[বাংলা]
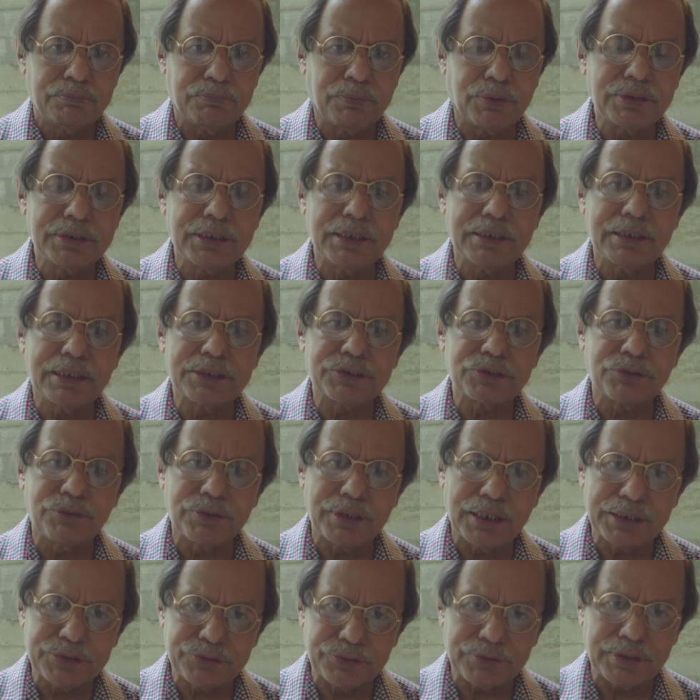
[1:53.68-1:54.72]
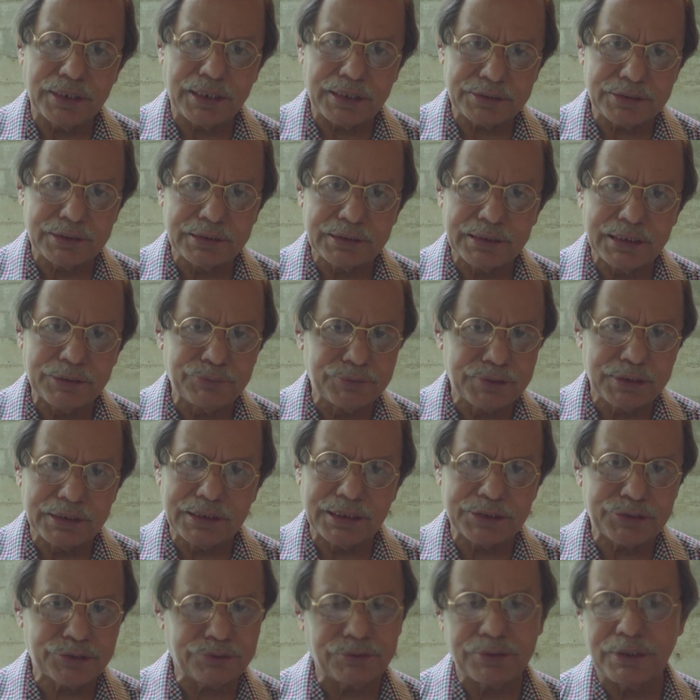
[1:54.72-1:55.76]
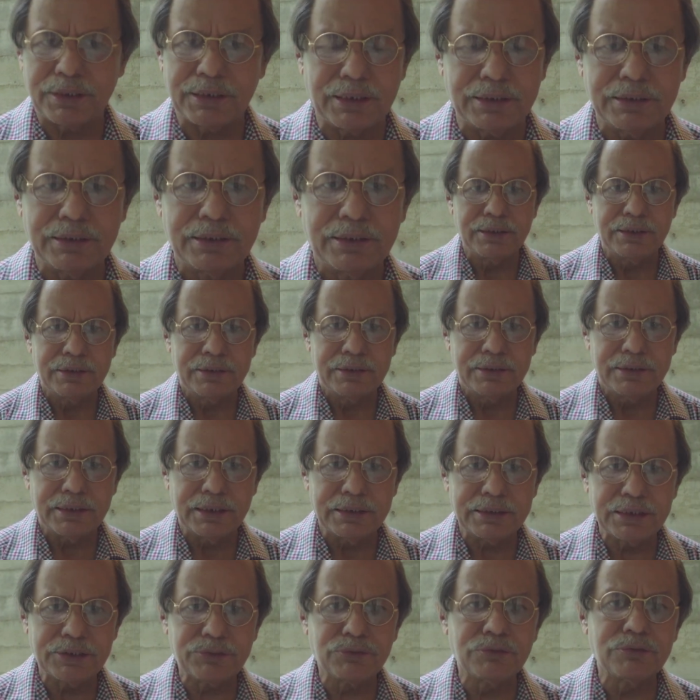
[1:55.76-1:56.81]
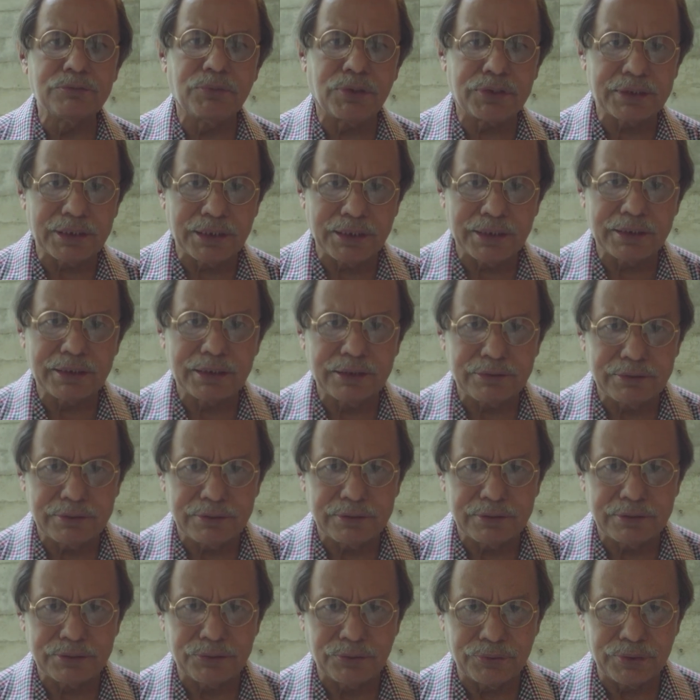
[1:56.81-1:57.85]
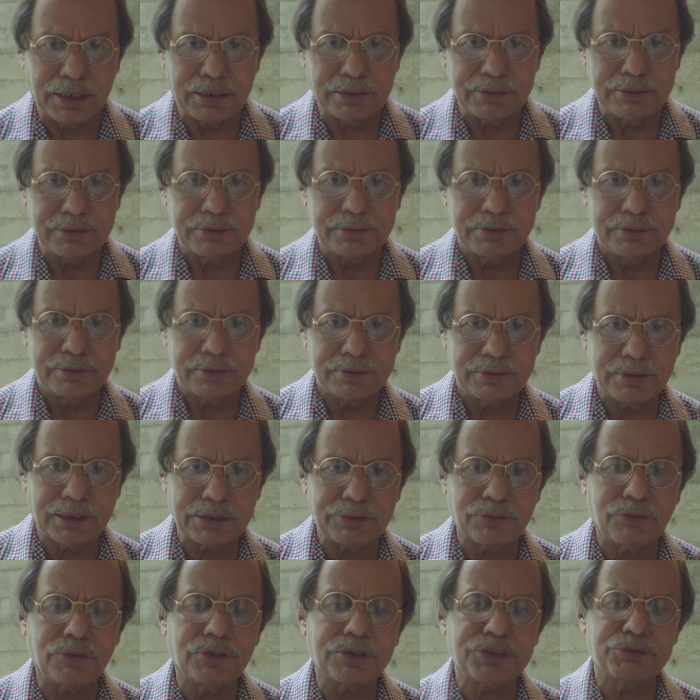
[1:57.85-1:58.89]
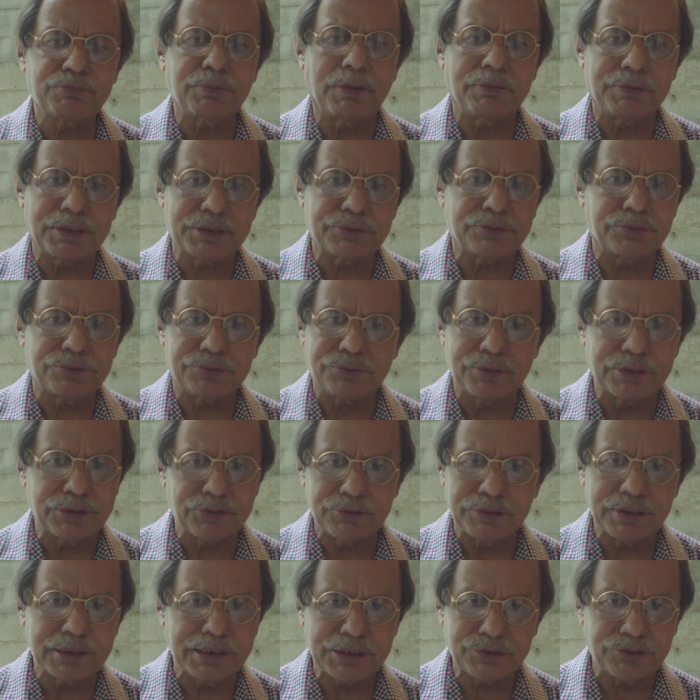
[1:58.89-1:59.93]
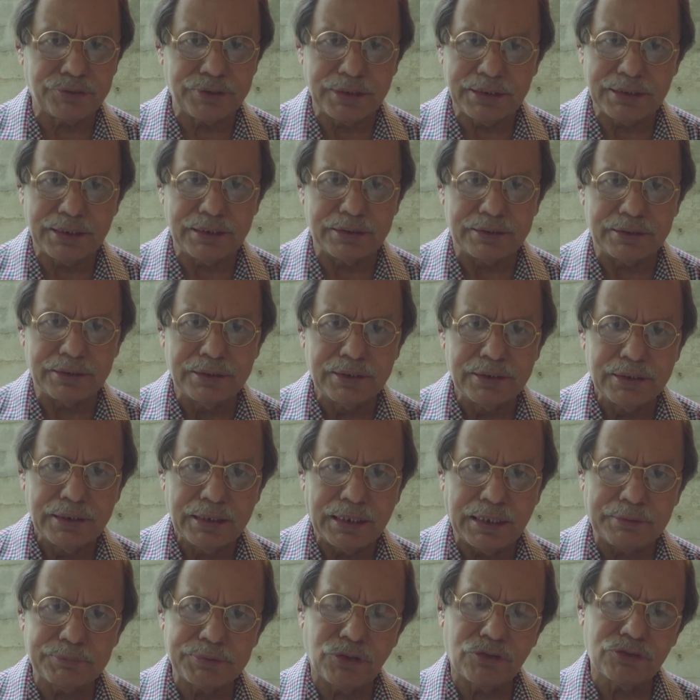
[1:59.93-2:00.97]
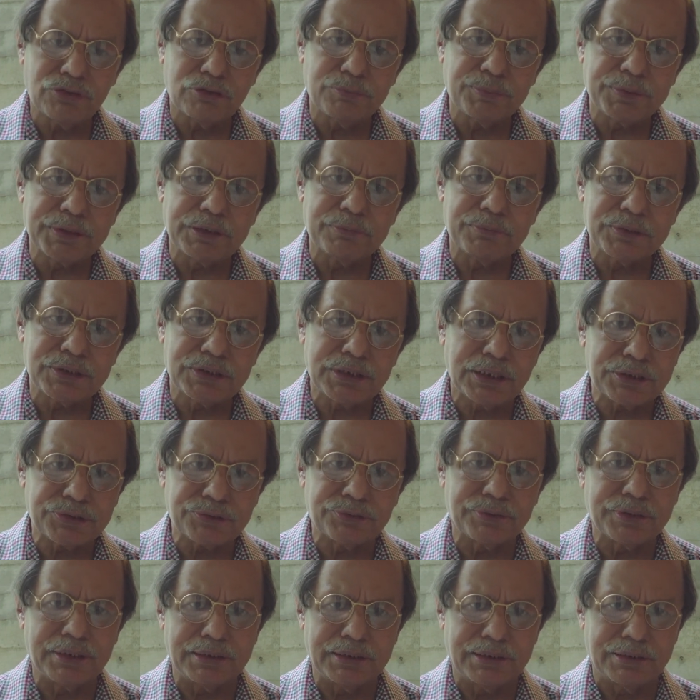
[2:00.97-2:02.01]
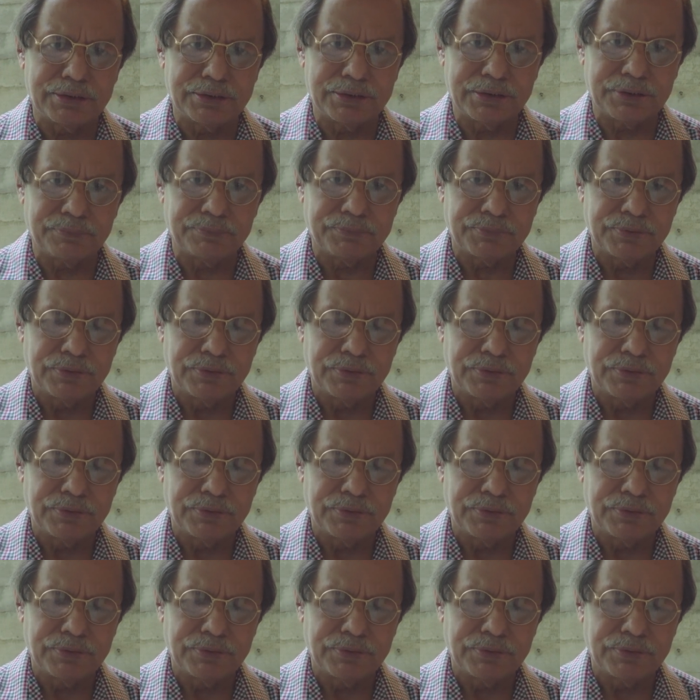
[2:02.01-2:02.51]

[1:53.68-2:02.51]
পঙ্খিরাজ ঘোড়ায় চড়ে আসেন কেউ জিজ্ঞেস করে না এটি কোন মডেলের ঘোড়া তার হর্স পাওয়ার কত এটা জিজ্ঞেস করে না আমরা অকপটে বিশ্বাস করে নিয়েছি